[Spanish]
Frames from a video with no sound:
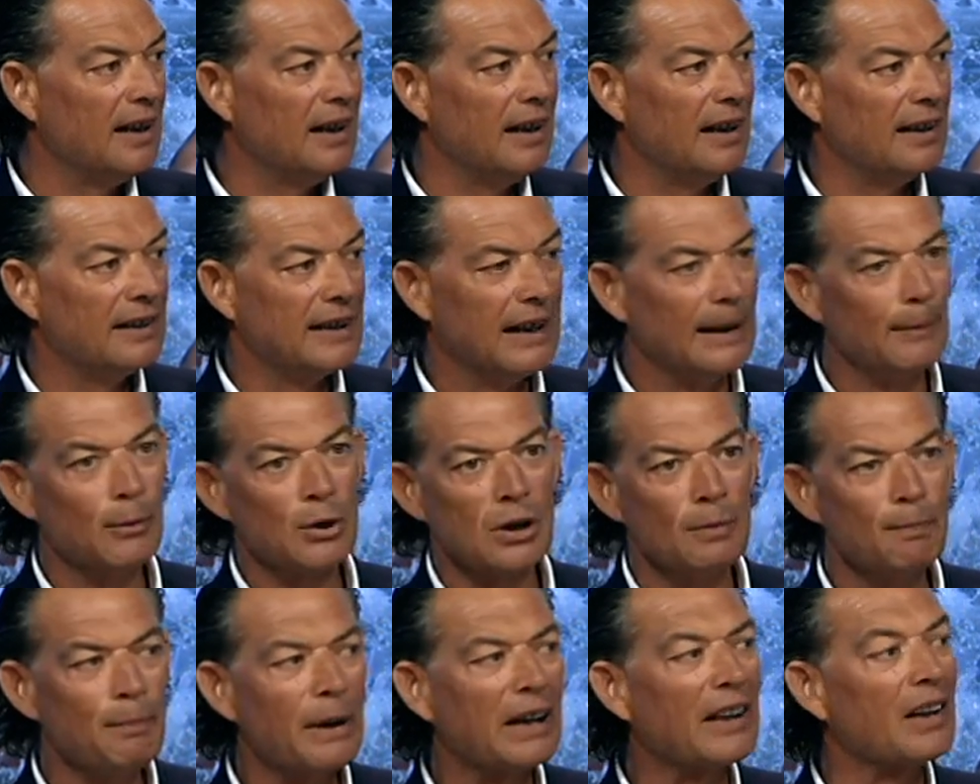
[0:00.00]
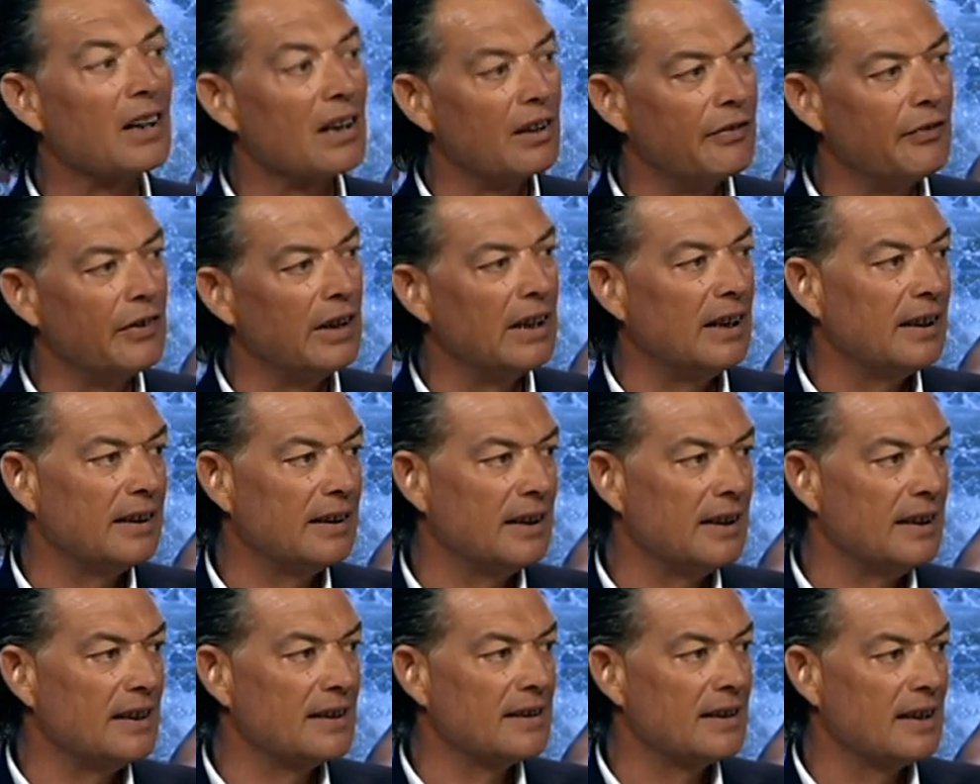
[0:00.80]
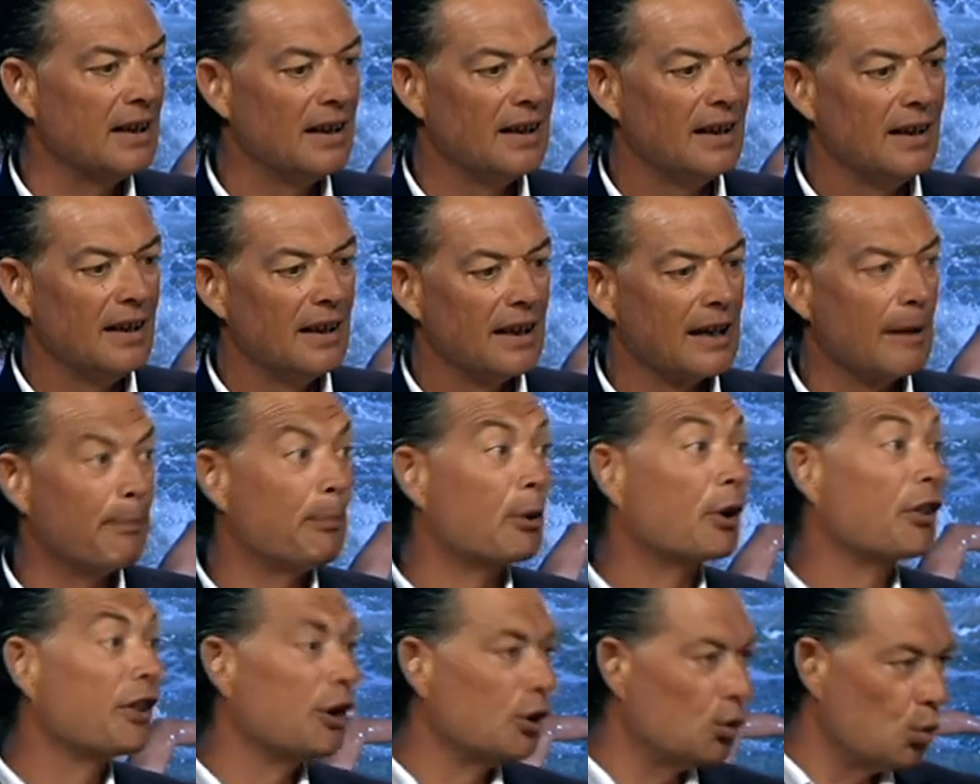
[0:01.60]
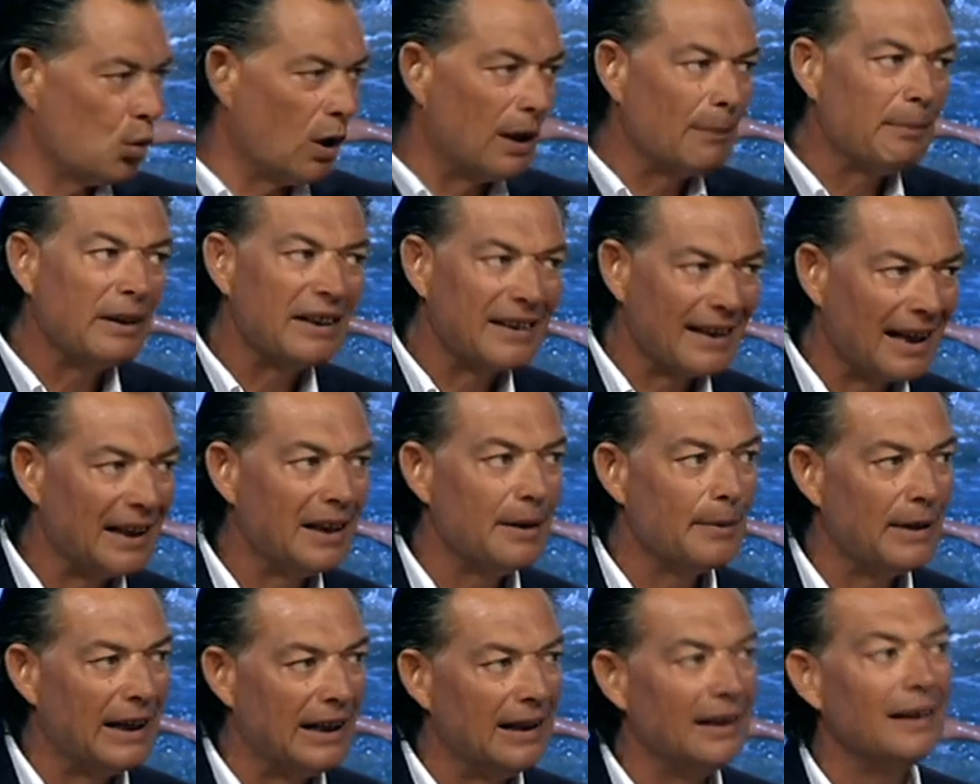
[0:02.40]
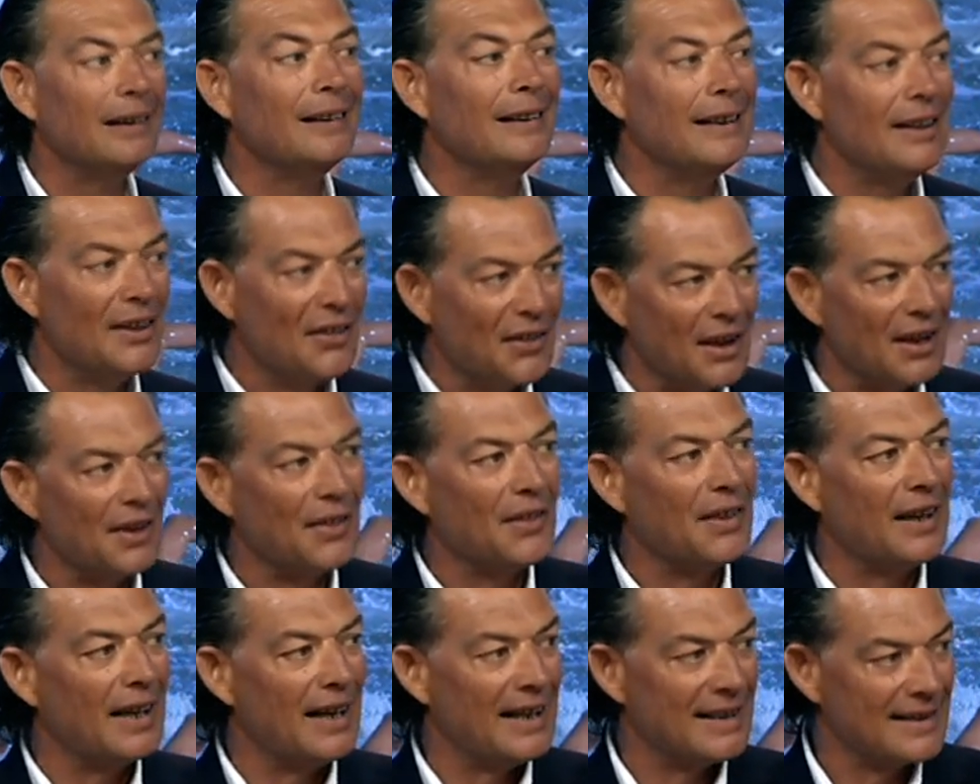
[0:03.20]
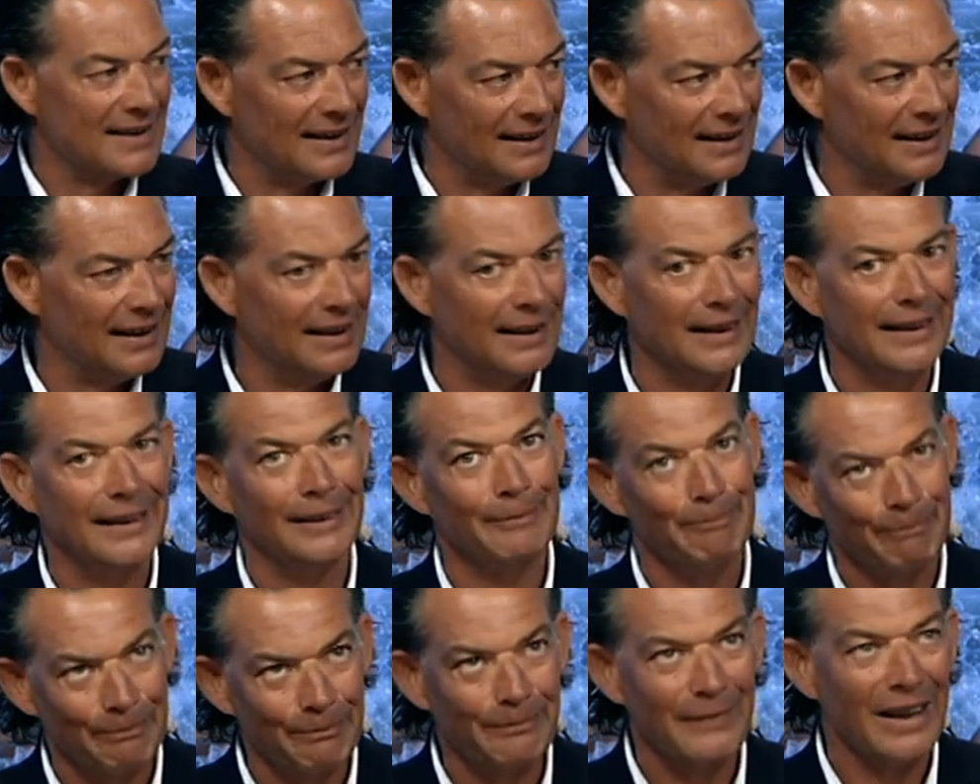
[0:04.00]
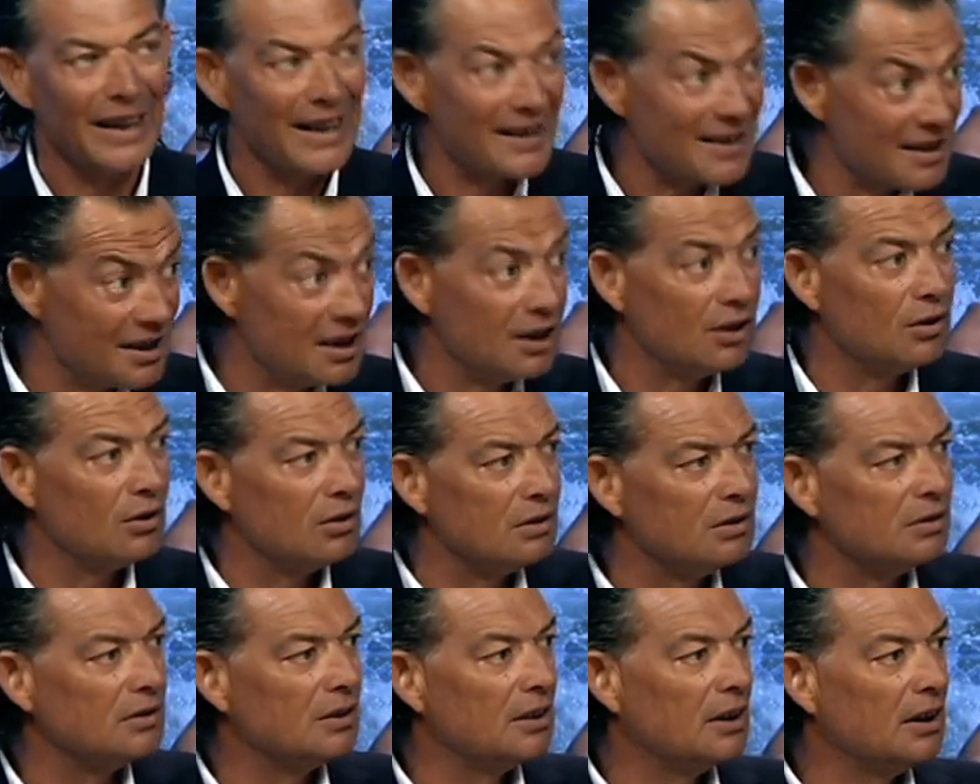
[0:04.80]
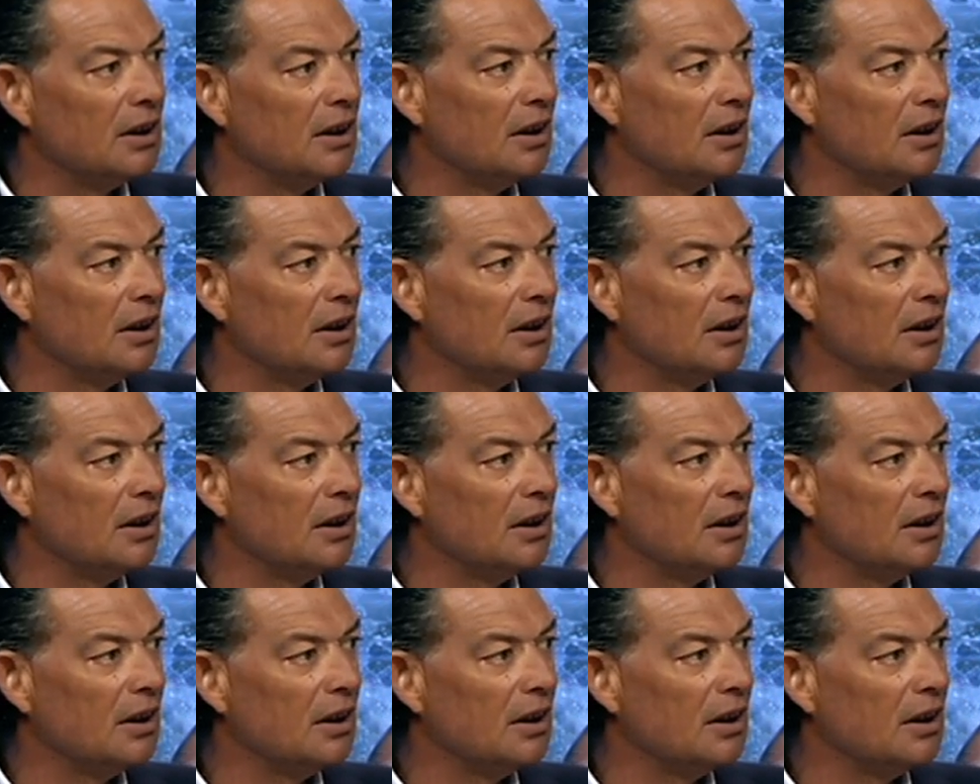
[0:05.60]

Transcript: eh, tenemos un par de referentes que porcentualmente a nivel licencias éxito,